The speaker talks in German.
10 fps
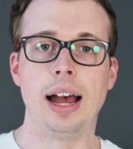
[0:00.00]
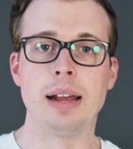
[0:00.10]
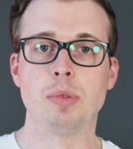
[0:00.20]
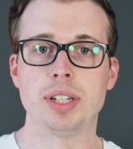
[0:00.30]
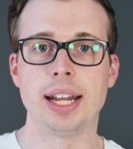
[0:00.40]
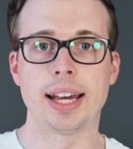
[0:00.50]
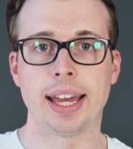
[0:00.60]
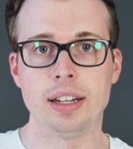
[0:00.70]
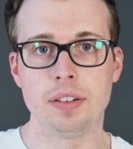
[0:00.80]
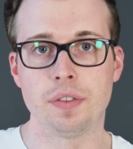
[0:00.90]
Ein moderner
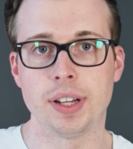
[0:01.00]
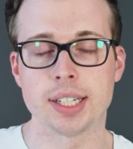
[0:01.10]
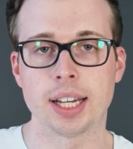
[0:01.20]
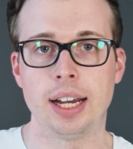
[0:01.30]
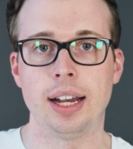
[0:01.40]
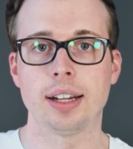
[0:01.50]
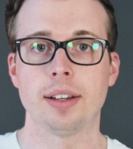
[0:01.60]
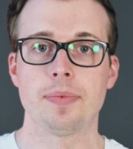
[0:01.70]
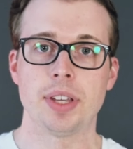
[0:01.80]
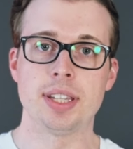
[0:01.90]

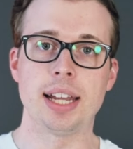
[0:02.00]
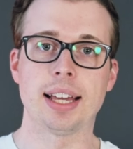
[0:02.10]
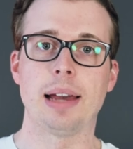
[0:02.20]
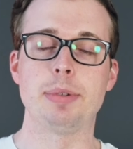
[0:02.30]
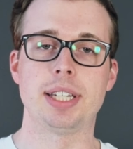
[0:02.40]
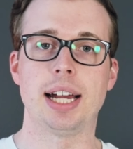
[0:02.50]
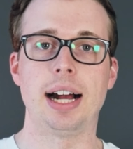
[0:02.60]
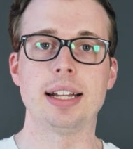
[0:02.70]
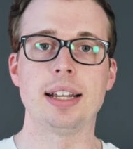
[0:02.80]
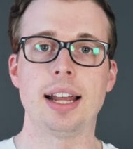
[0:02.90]
Rentenvertrag ist eine
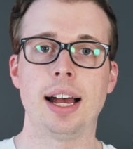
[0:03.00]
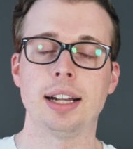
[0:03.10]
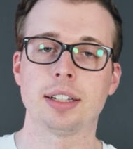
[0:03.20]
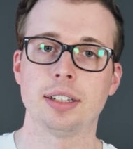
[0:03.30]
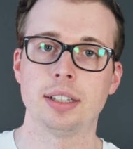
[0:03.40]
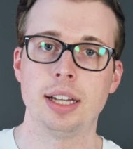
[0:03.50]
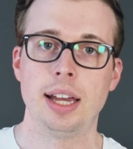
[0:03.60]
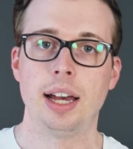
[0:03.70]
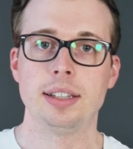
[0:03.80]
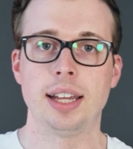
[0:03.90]
Kapitalanlage,
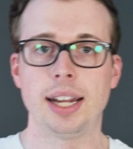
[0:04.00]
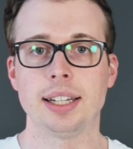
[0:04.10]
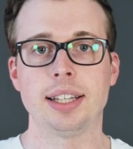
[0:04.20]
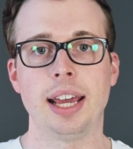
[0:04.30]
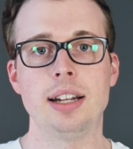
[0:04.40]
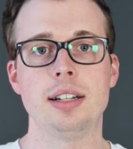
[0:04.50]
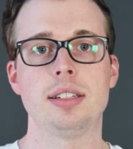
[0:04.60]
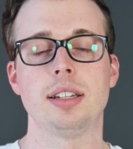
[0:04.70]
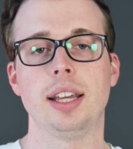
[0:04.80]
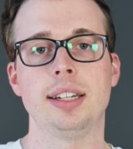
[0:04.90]
der dein
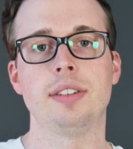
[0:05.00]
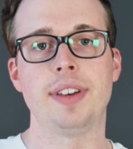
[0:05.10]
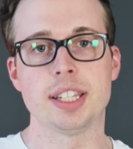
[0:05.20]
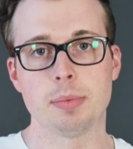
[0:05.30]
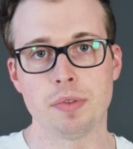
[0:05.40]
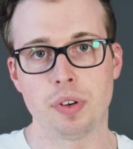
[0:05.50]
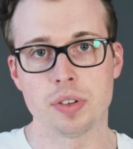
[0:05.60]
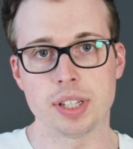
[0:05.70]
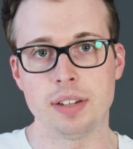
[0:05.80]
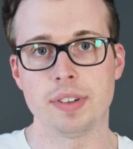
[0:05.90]
Geld in
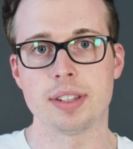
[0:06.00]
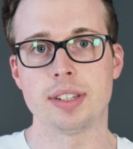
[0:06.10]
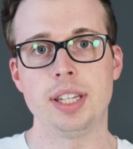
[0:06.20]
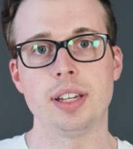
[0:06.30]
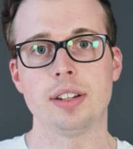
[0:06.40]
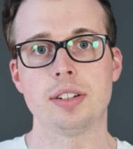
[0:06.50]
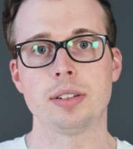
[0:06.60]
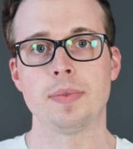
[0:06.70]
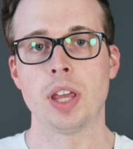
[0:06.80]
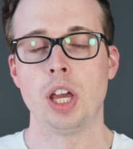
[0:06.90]
Investmentfonds
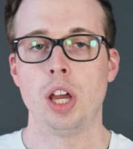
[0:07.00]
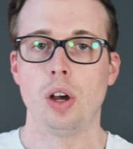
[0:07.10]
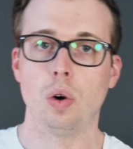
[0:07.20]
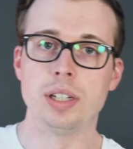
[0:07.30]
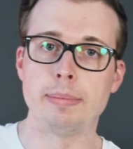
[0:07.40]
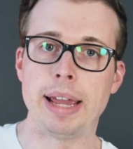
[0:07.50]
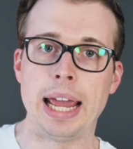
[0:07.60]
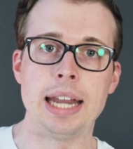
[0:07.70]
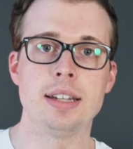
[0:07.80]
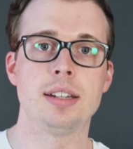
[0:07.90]
investiert und am
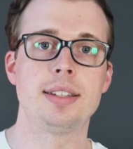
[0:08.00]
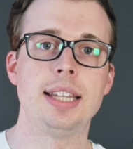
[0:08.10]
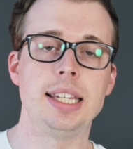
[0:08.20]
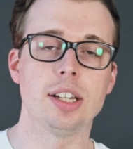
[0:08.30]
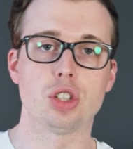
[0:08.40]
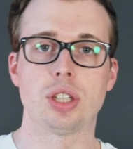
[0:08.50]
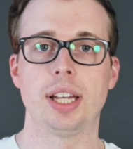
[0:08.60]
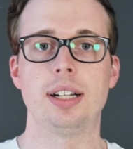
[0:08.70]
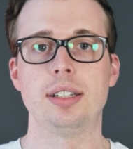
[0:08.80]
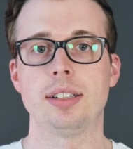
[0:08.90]
Ende
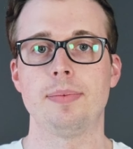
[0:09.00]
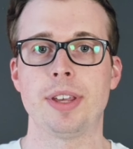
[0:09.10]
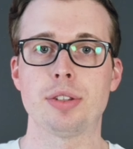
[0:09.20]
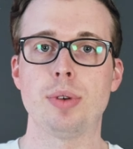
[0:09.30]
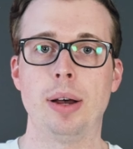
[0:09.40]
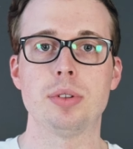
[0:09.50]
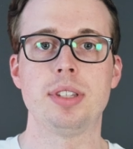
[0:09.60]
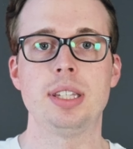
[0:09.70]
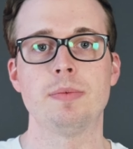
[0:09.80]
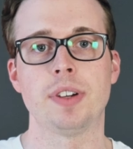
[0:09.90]
sicherstellt, dass du aus
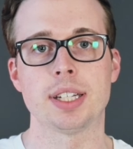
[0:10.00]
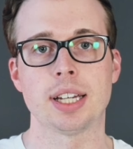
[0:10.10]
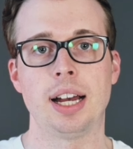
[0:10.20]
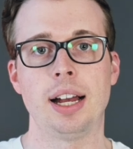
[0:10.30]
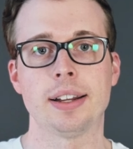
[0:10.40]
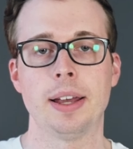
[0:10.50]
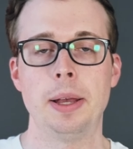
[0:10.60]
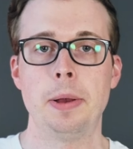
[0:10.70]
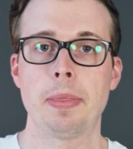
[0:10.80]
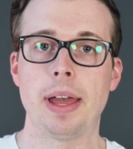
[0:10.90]
diesem Vertrag
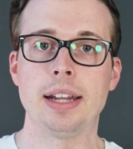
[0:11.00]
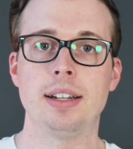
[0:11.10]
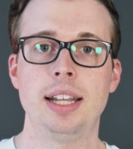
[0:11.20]
eine